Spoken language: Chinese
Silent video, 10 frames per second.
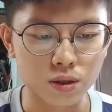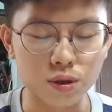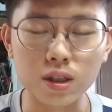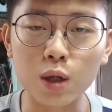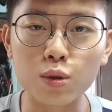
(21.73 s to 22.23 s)
所
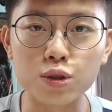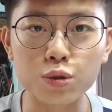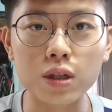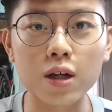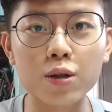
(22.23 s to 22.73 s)
以当我
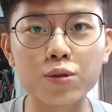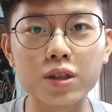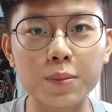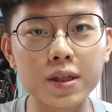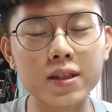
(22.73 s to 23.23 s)
收到
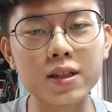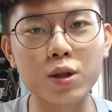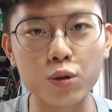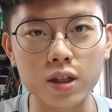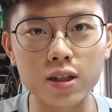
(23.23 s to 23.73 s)
你们的
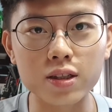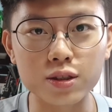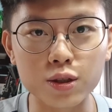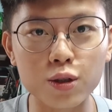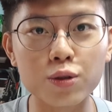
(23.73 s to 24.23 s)
功课的
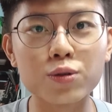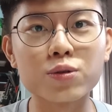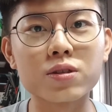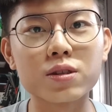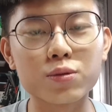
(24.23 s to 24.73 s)
时候，
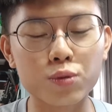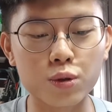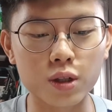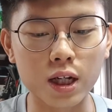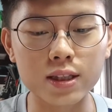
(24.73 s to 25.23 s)

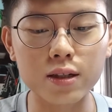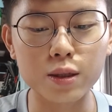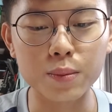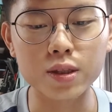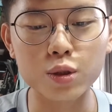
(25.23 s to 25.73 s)
我看到你
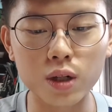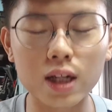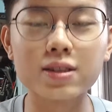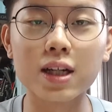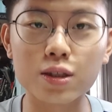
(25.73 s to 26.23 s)
们勇
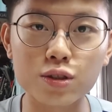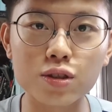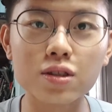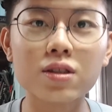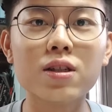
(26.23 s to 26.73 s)
敢尝
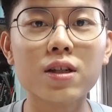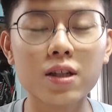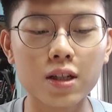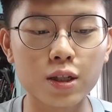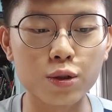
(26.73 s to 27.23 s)
试。
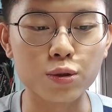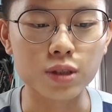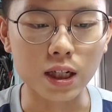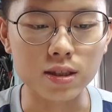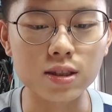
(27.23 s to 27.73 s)
有
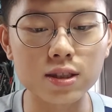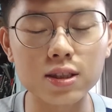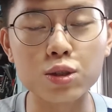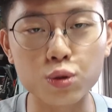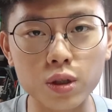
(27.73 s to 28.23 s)
尝试自
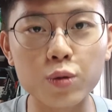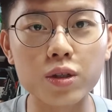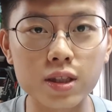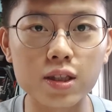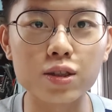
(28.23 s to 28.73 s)
己处理
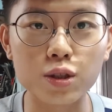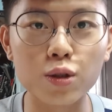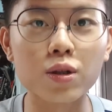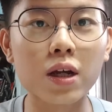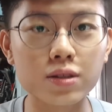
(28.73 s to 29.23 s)
问题的时
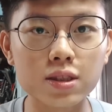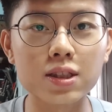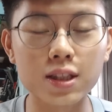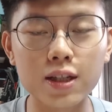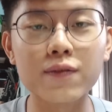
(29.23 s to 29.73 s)
候，老师
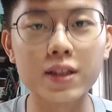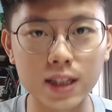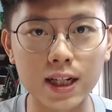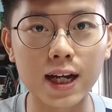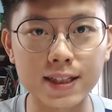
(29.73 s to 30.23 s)
真的非
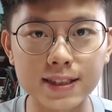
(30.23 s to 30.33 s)
常开